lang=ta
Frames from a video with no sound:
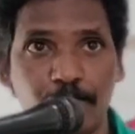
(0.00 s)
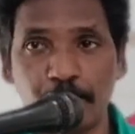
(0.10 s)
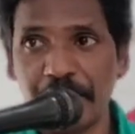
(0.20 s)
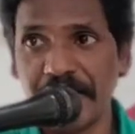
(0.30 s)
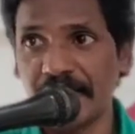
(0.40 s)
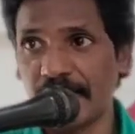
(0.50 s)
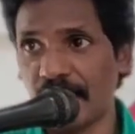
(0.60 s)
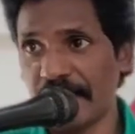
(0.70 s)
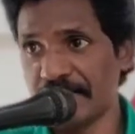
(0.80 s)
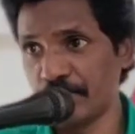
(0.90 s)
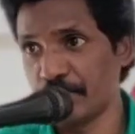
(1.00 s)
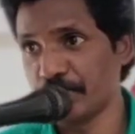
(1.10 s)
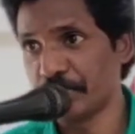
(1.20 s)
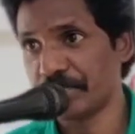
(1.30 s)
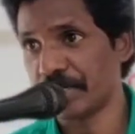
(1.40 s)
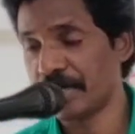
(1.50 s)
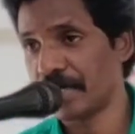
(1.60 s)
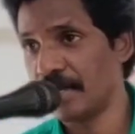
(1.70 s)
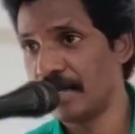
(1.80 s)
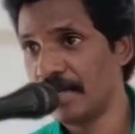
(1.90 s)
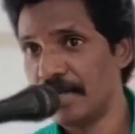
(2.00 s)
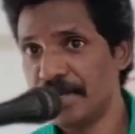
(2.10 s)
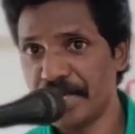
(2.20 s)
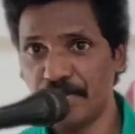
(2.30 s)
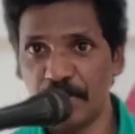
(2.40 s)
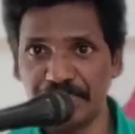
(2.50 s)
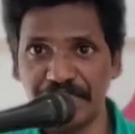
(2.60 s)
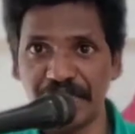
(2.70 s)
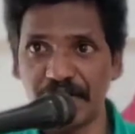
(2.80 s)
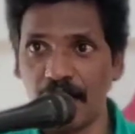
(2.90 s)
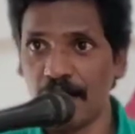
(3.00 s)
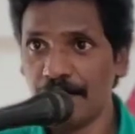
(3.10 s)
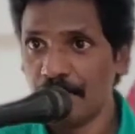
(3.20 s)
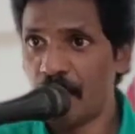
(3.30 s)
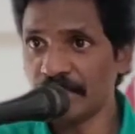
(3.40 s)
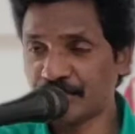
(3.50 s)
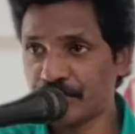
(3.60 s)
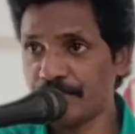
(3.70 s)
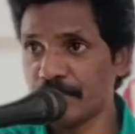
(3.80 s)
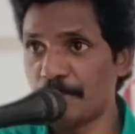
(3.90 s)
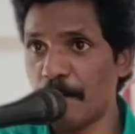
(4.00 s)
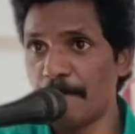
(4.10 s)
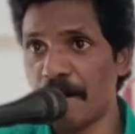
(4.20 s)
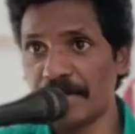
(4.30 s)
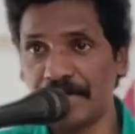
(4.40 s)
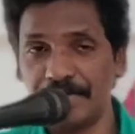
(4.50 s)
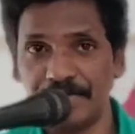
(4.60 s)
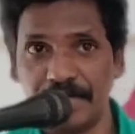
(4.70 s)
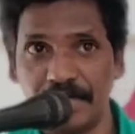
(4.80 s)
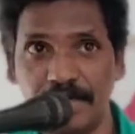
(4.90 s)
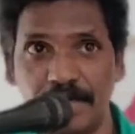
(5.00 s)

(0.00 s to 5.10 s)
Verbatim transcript: ஊழியர்கள் அழைத்து கொண்டிருக்கிறார்கள் நீங்கள் வந்தீங்கன்னா ஆசீர்வாதமாக மாறிடுவீங்க